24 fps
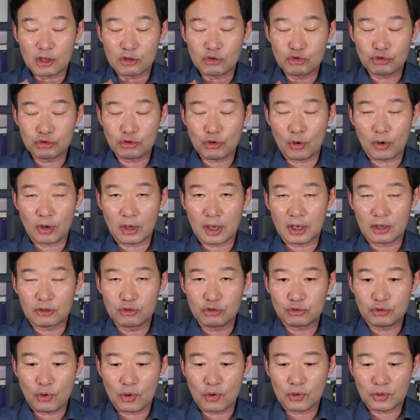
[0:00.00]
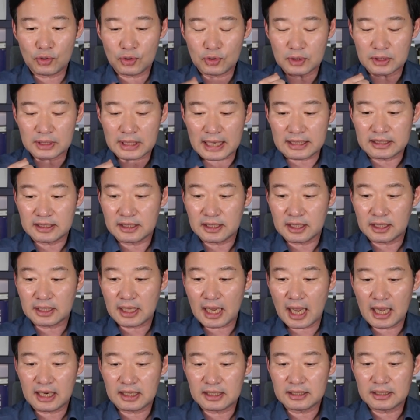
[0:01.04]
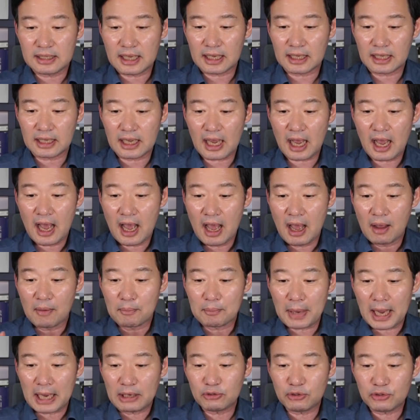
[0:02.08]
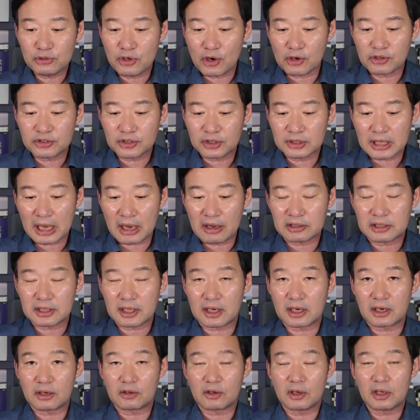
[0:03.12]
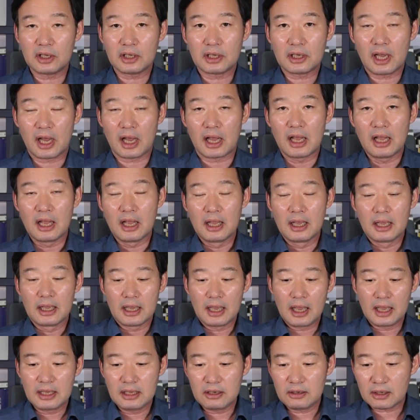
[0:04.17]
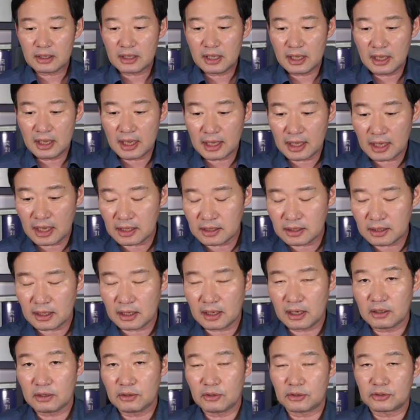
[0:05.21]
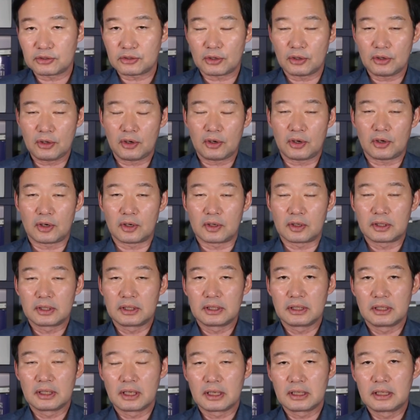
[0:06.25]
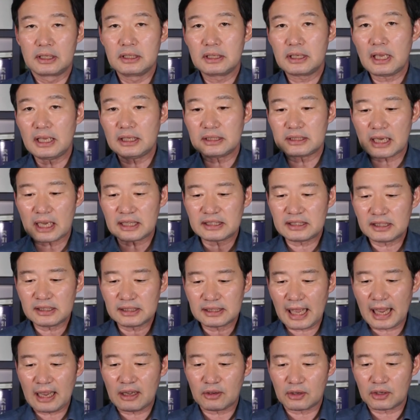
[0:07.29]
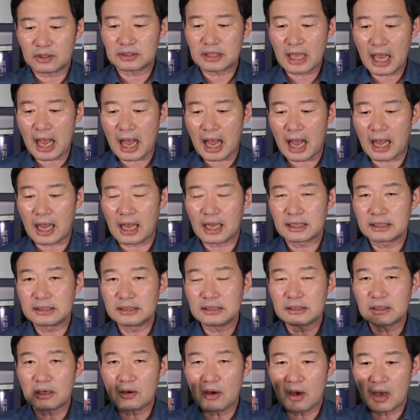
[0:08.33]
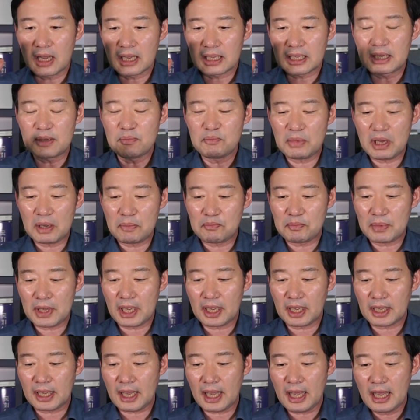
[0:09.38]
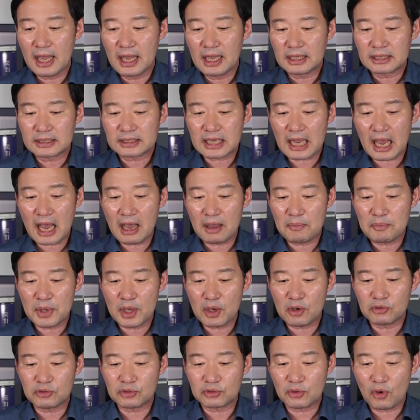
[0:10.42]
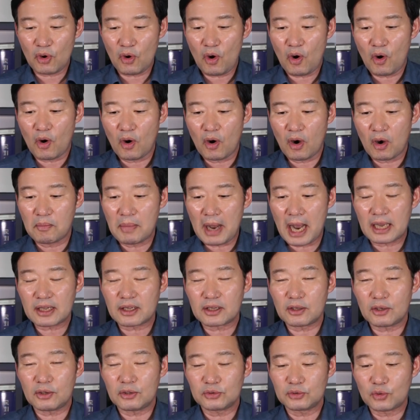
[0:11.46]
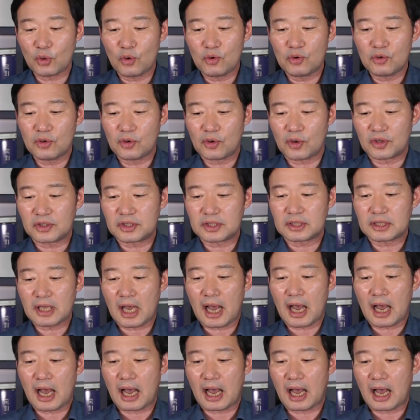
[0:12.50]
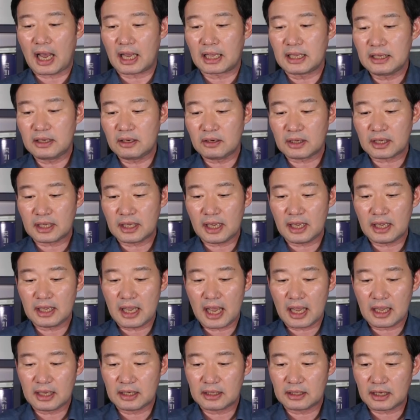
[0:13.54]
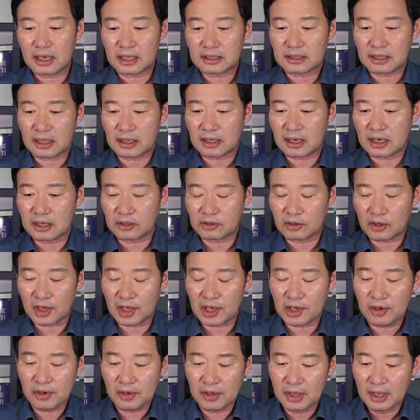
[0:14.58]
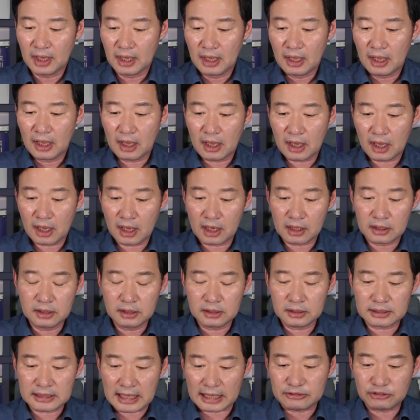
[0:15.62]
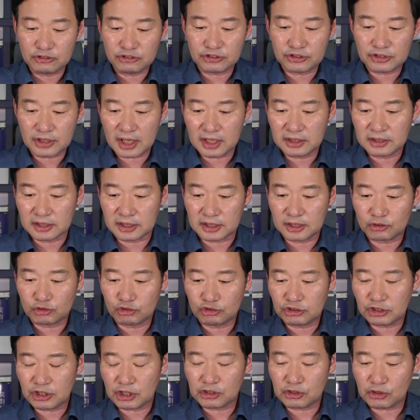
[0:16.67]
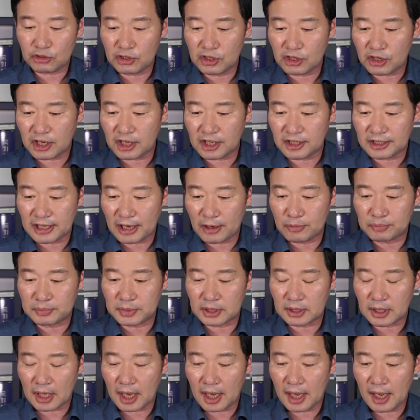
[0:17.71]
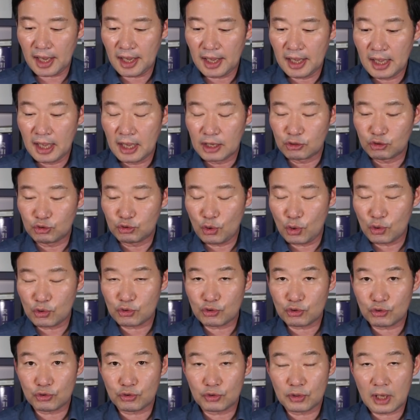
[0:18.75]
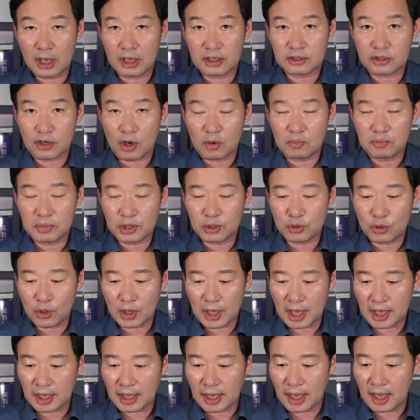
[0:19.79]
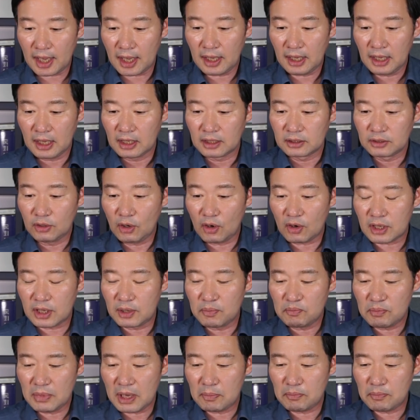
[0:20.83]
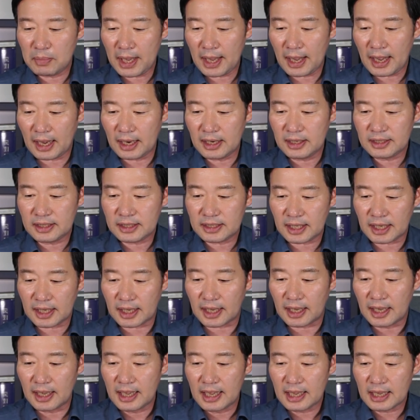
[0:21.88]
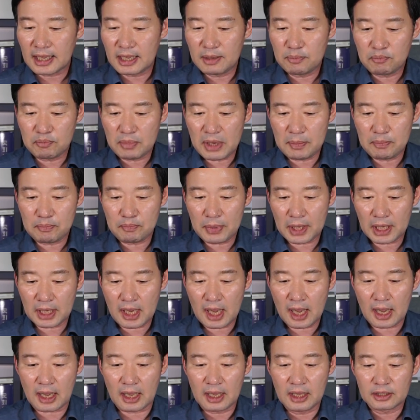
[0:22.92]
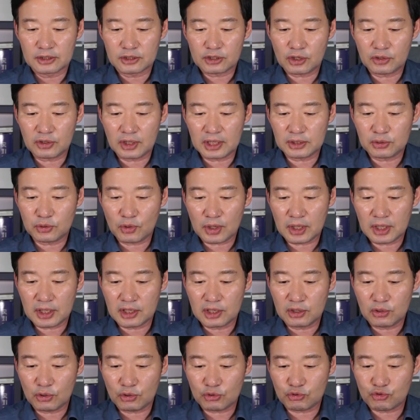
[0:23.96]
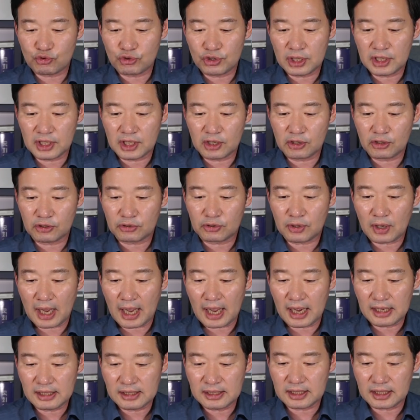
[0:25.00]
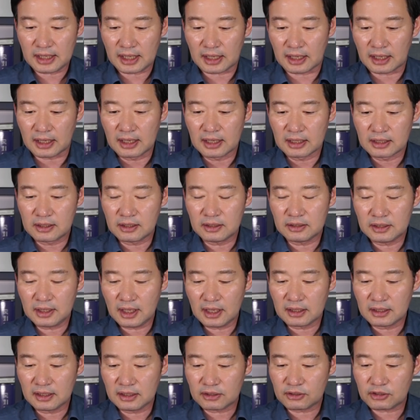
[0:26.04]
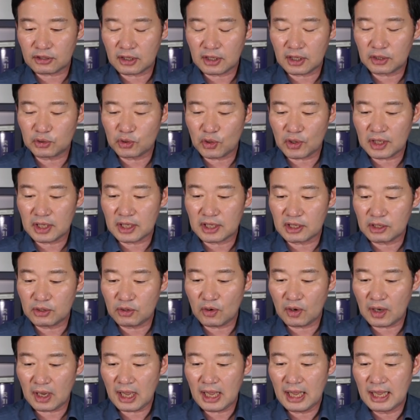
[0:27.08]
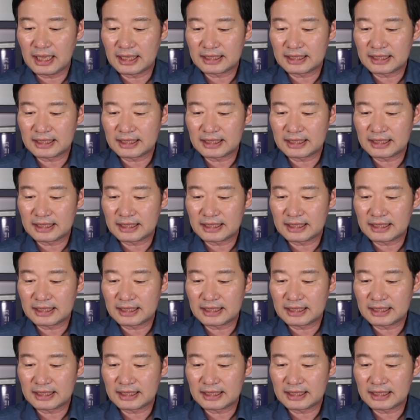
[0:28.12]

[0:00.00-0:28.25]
유동, 어, 유동규 자신이다 하는 얘기가 바로 여기서 나왔다는 거예요. 그러니까 예, 이렇게 얘기했다라는 거죠. 그게 사실 내 거다. 그거 김만배에게 차명으로 맡겨 놓은 것이다. 이렇게 얘기를 했다라는 거예요. 에, 그 자술서에는 구체적으로 이렇게 나옵니다. 유동규가 정민용에게 너 김만배 알지? 김만배가 천화동인 1호 주인인 것도 알지? 그런데 그 천화동인 1호가